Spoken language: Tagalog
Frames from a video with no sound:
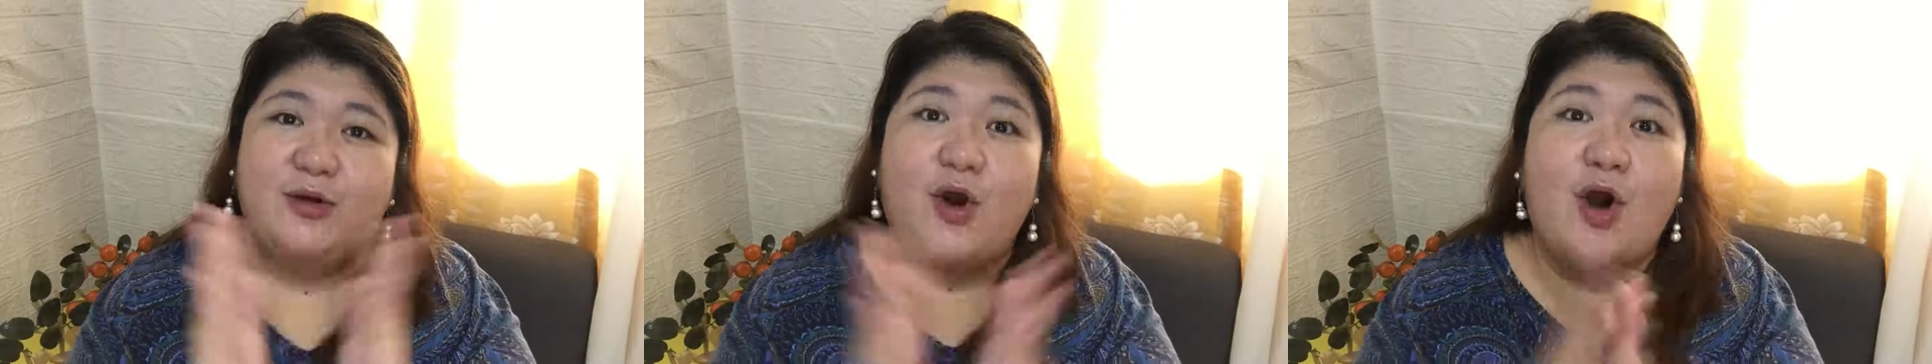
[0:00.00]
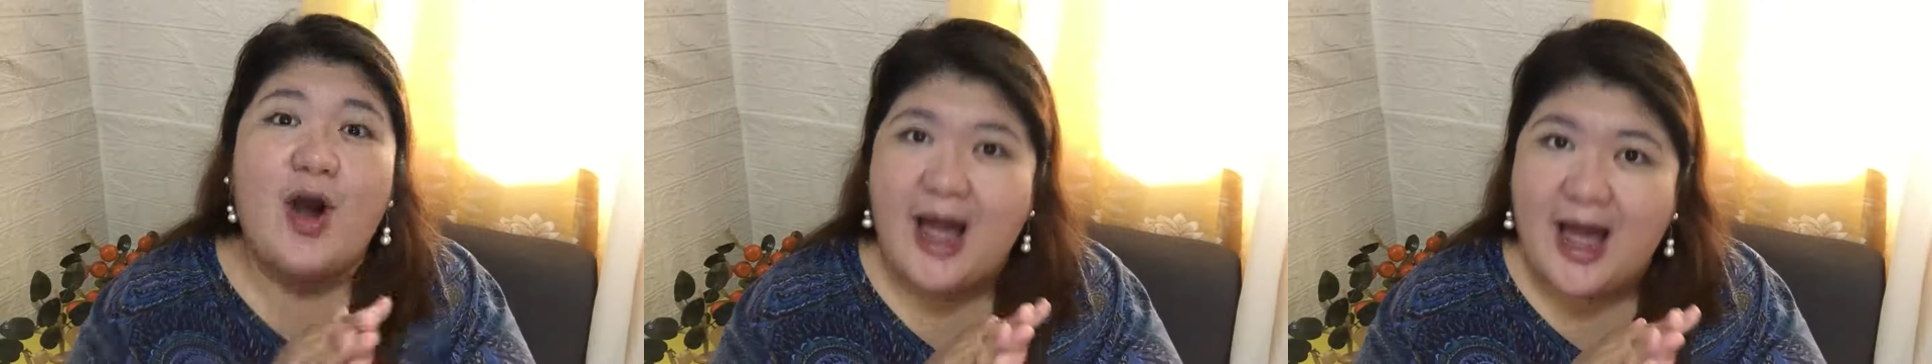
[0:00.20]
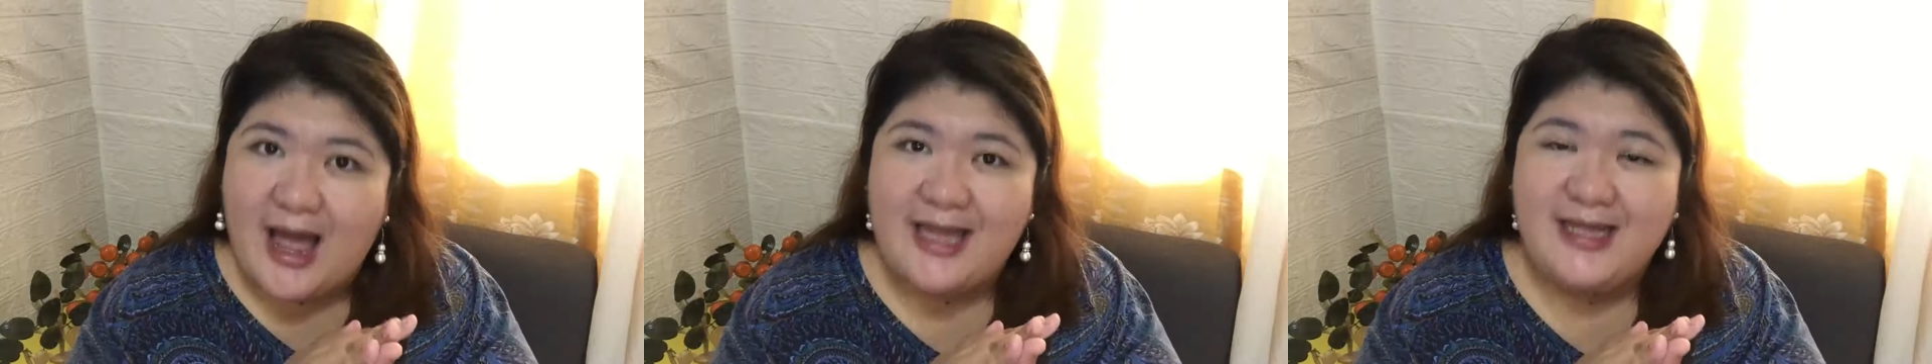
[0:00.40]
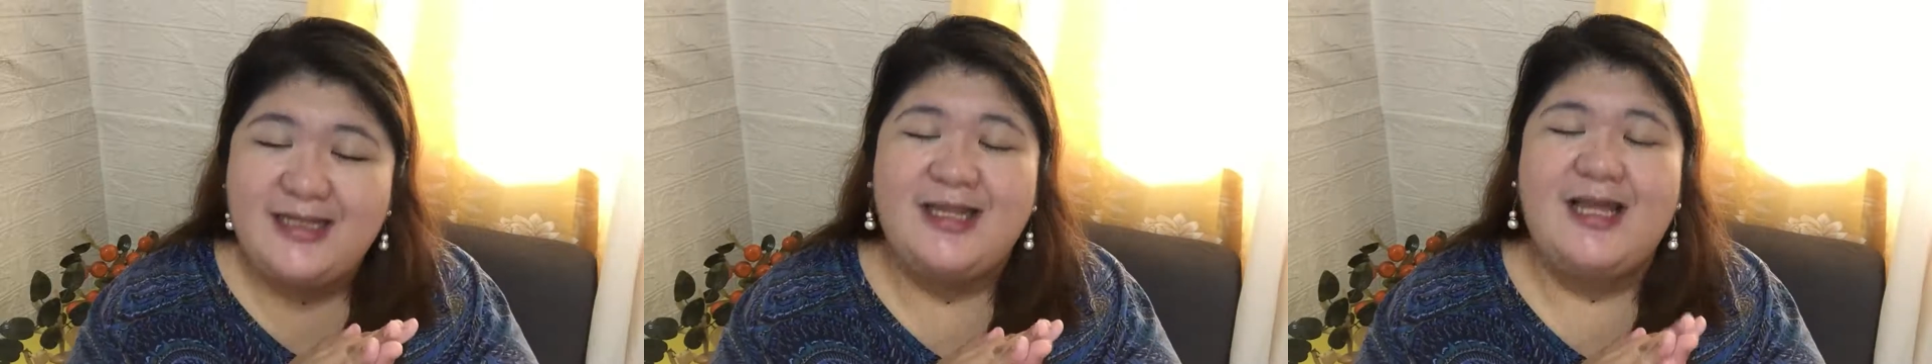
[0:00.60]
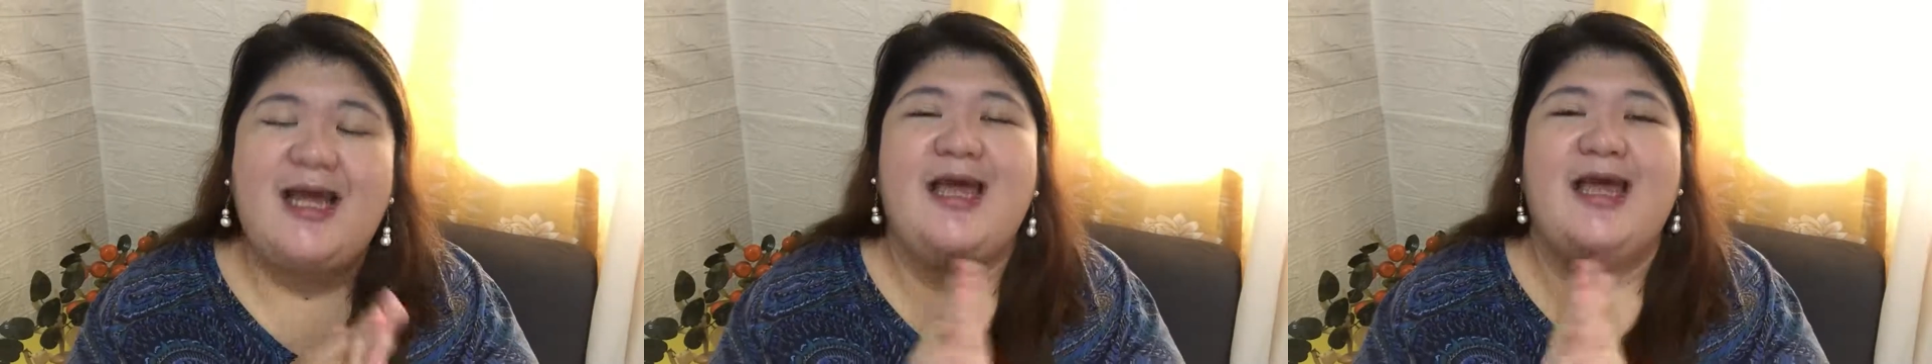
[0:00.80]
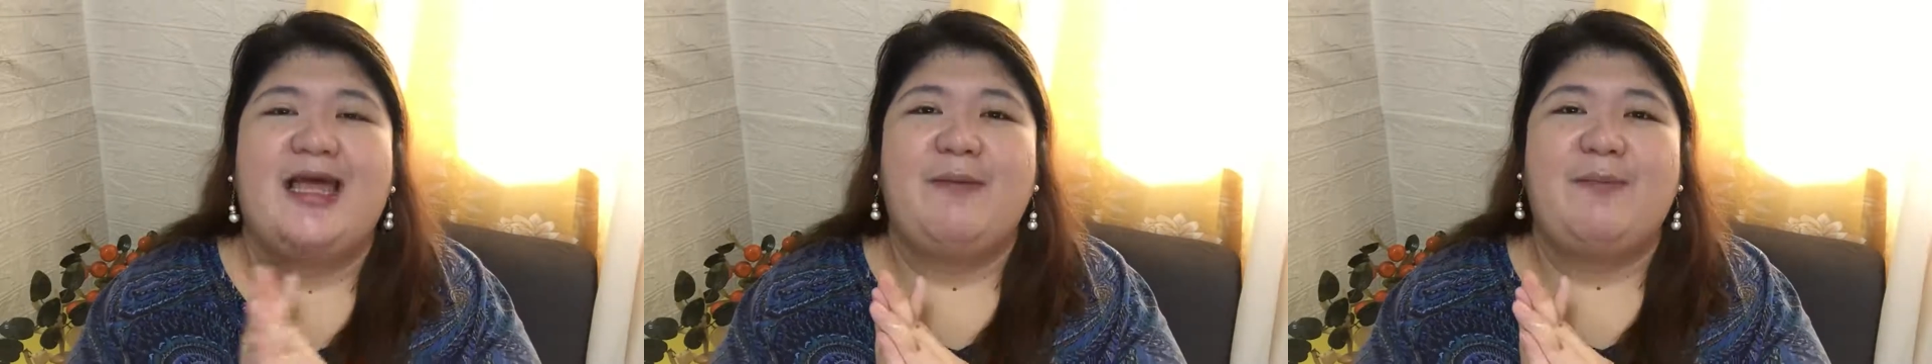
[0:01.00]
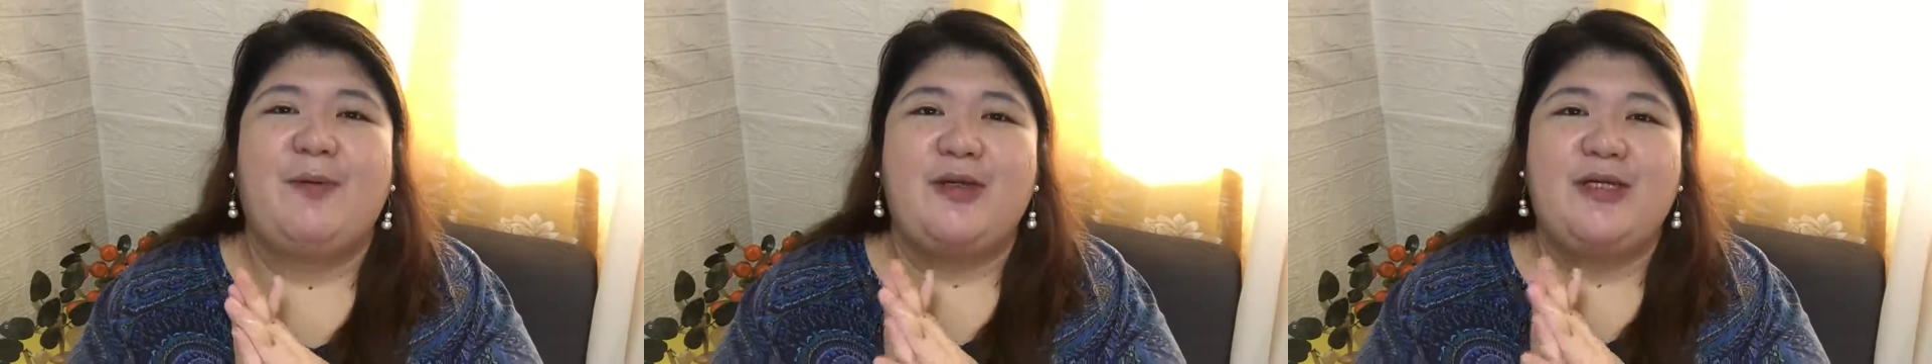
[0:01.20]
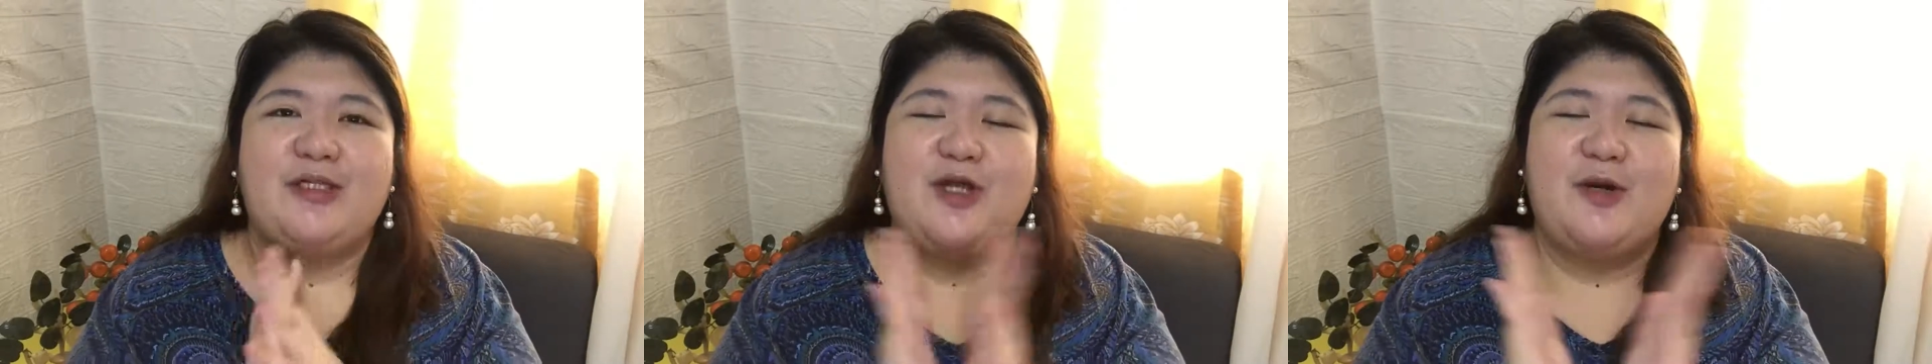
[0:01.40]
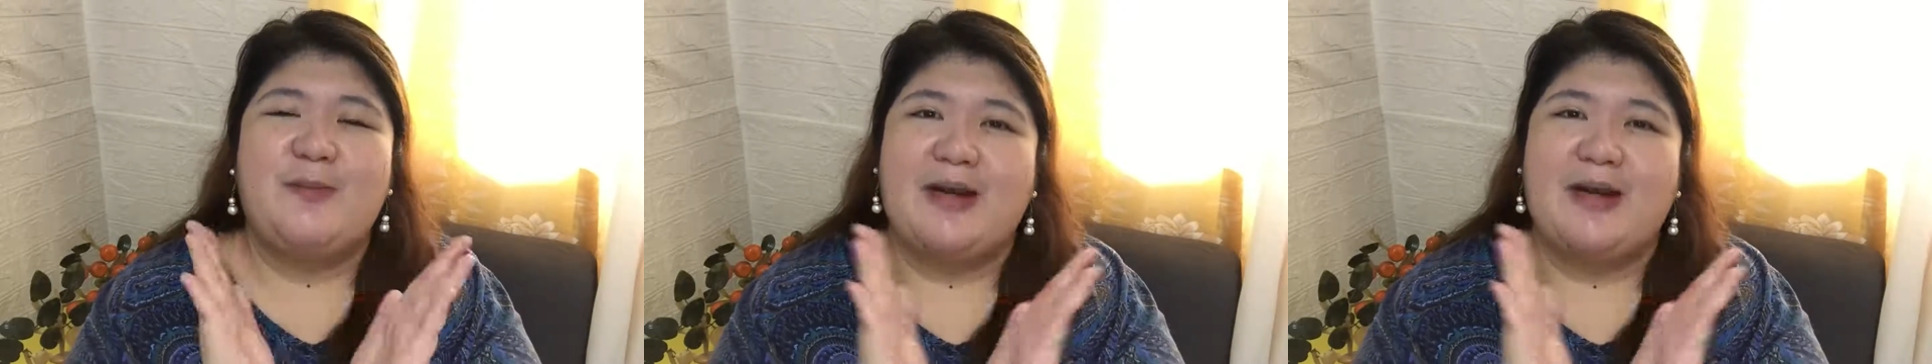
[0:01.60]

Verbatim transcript: Roan Hipolito,